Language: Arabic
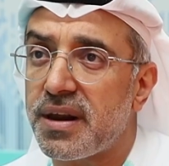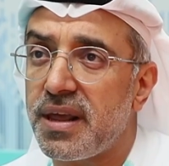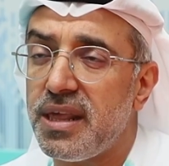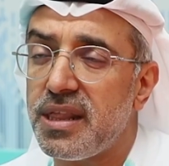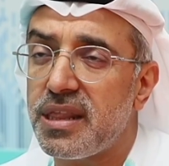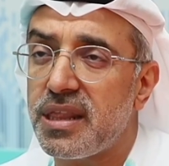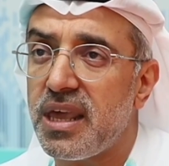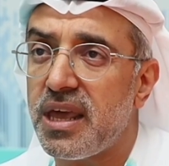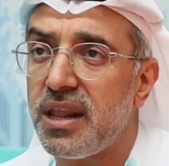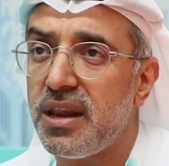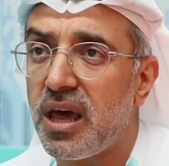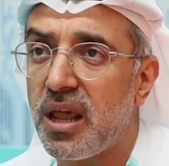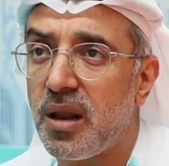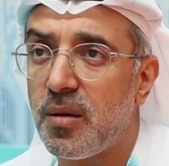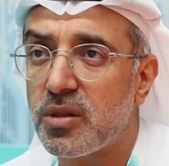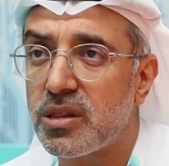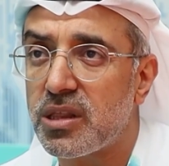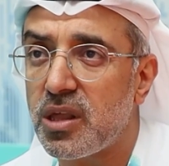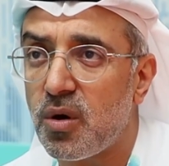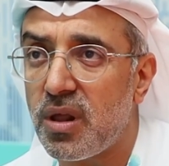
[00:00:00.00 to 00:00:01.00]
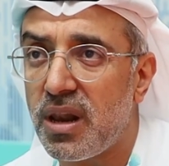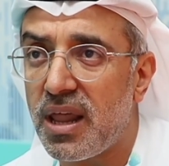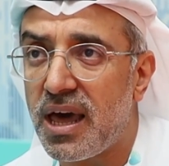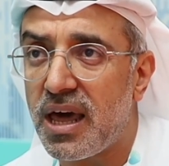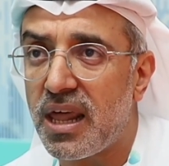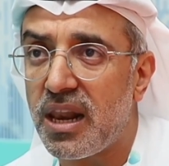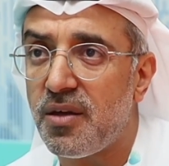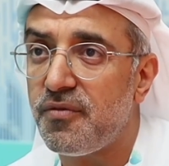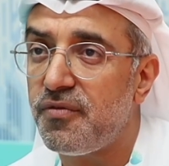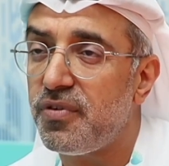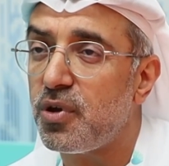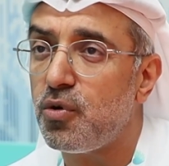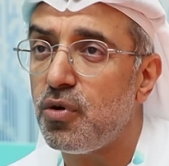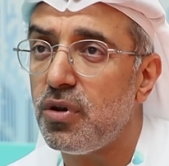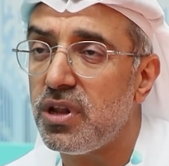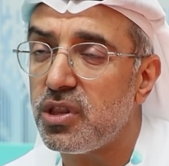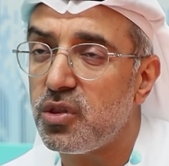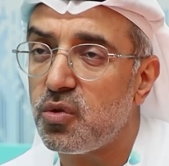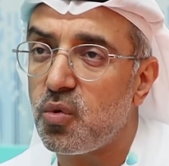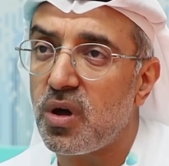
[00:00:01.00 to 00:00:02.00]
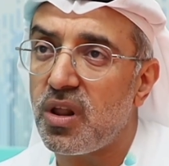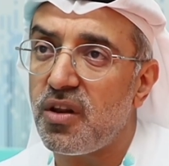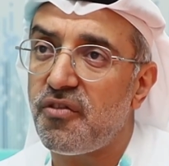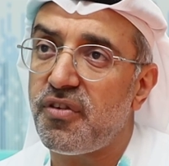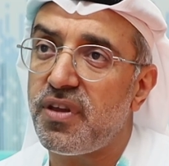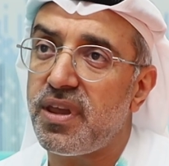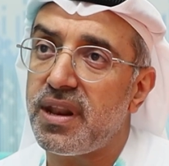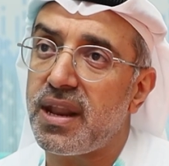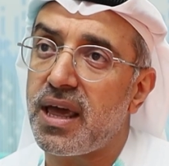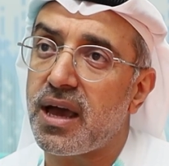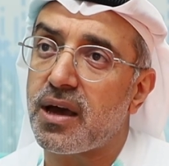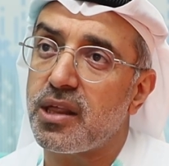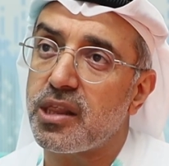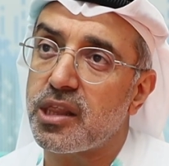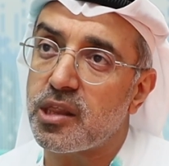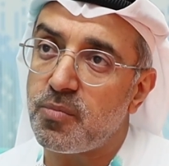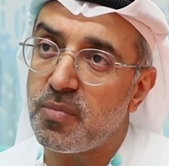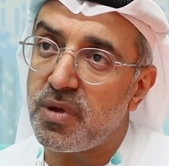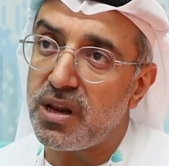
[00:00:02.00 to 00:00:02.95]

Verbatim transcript: الرئيسية أن على مستوى العالم في كل الدول في نقص